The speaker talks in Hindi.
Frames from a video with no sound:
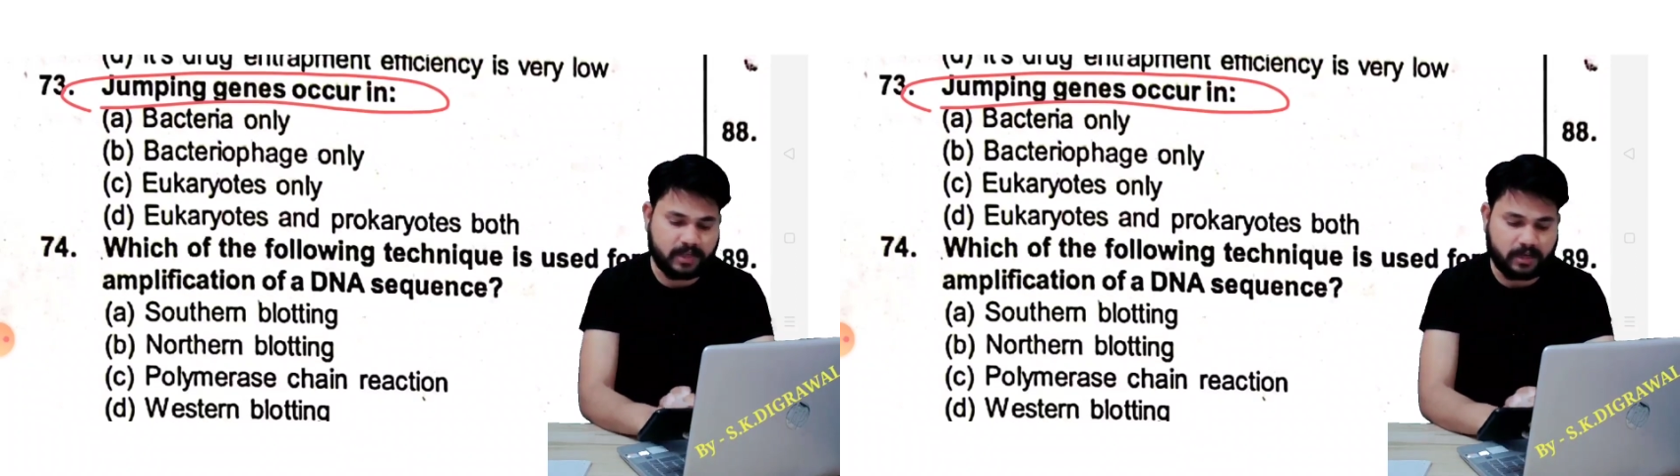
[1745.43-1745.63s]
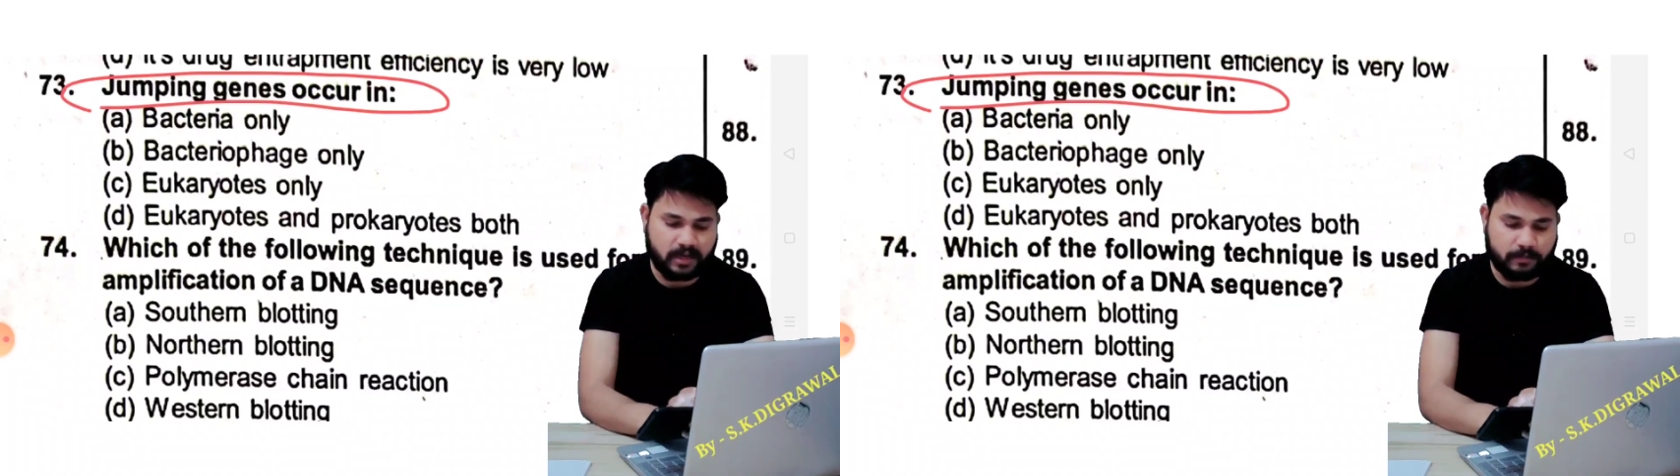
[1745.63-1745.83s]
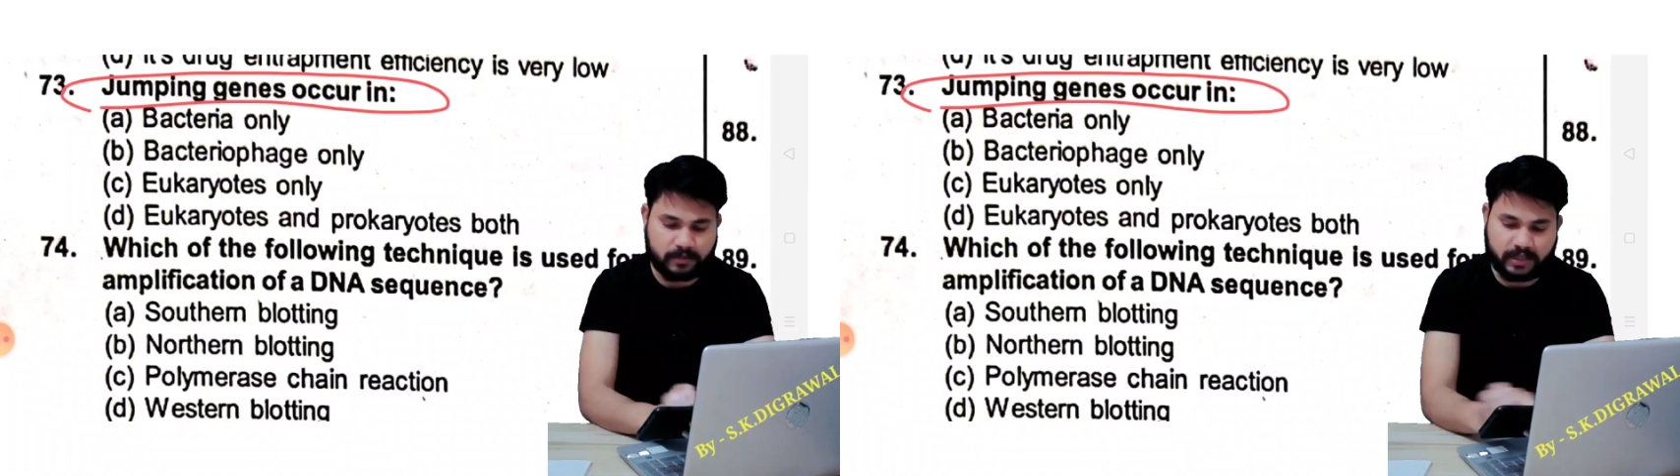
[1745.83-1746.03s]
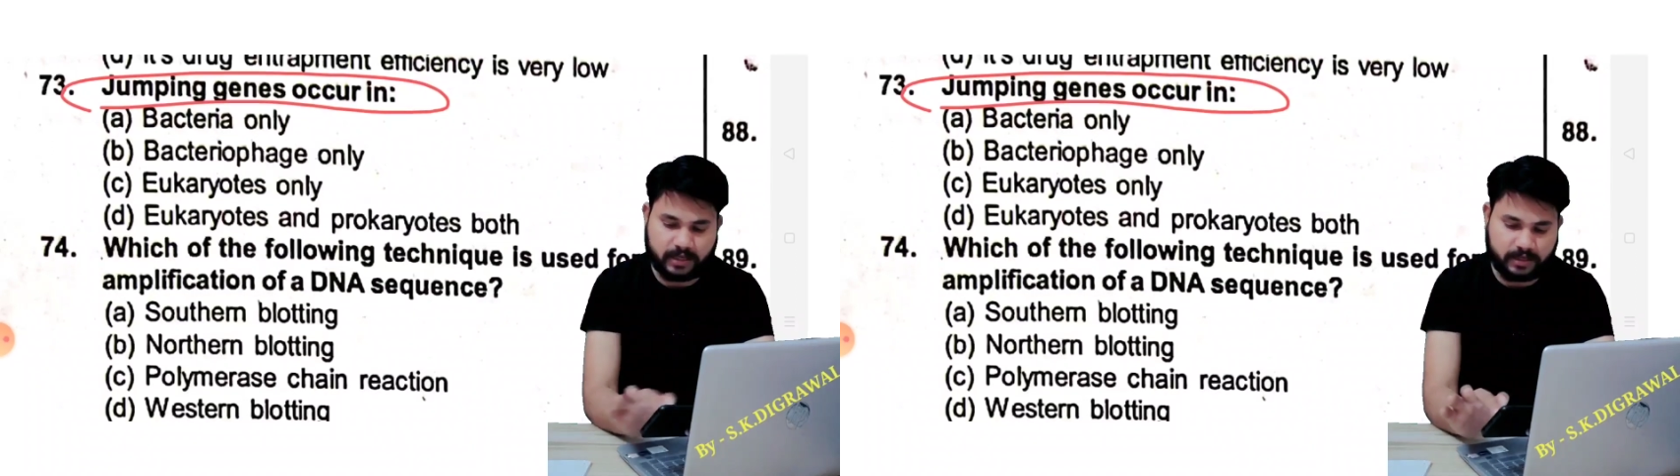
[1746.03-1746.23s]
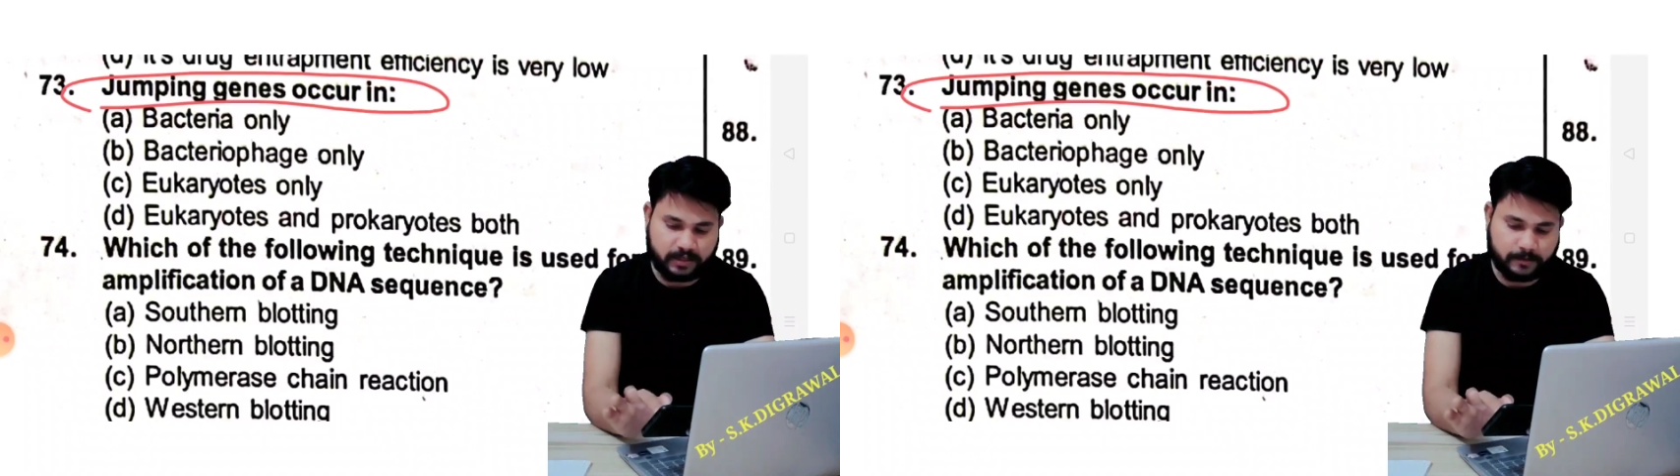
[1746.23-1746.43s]
में जाकर आप
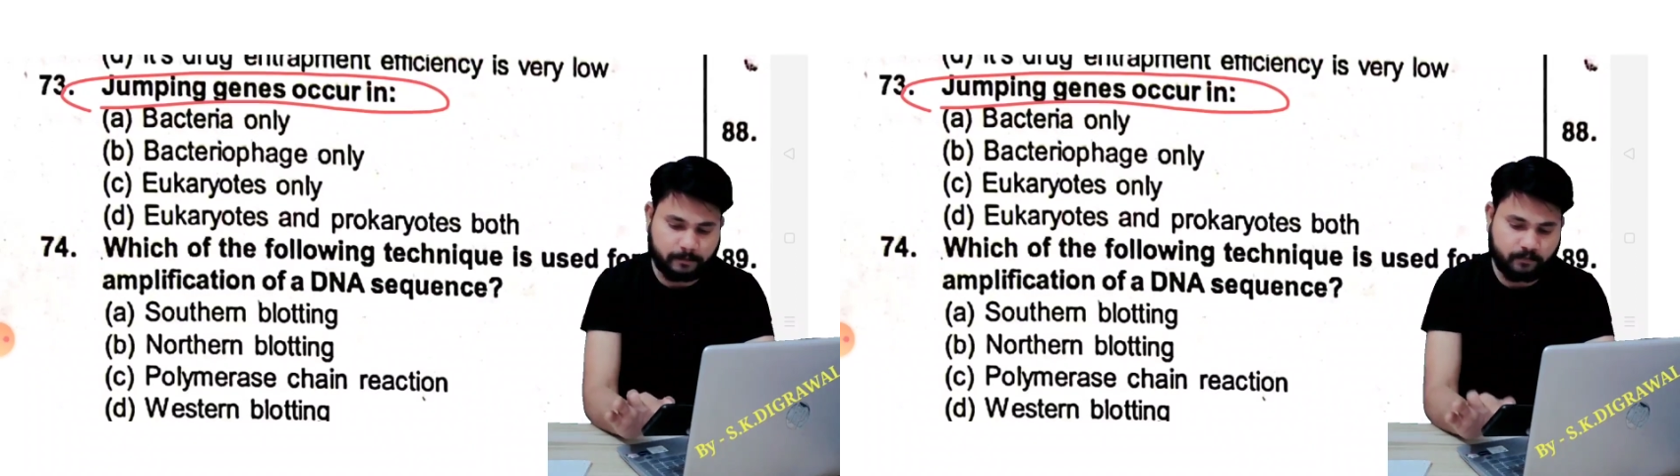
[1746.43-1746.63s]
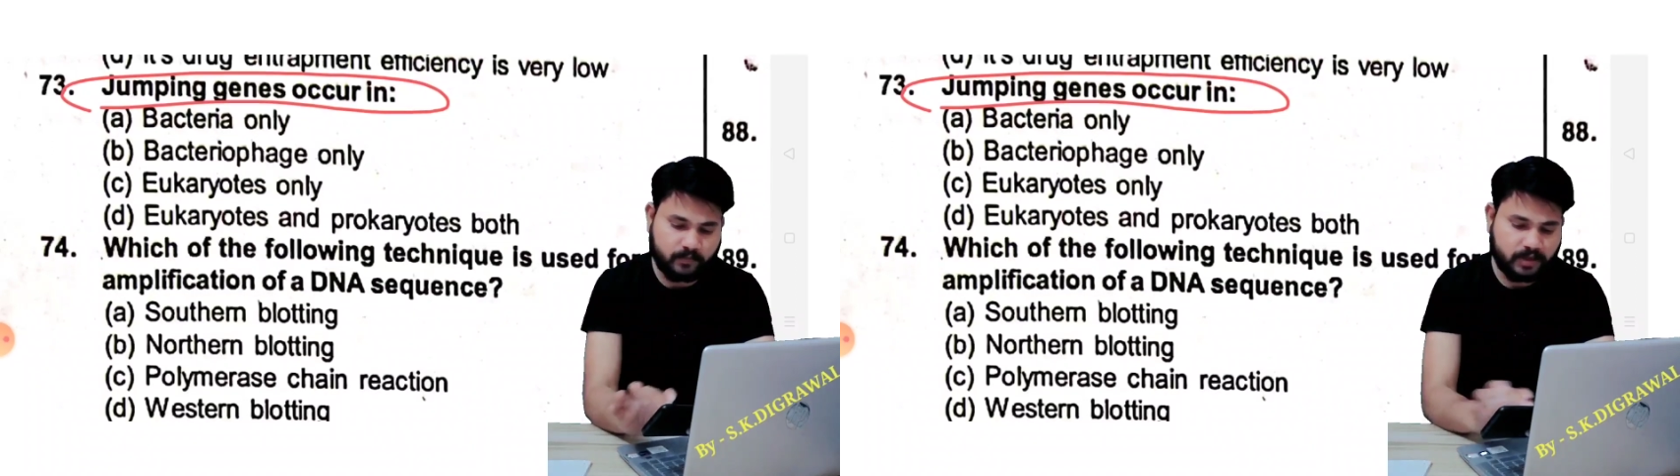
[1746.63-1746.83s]
देख लेना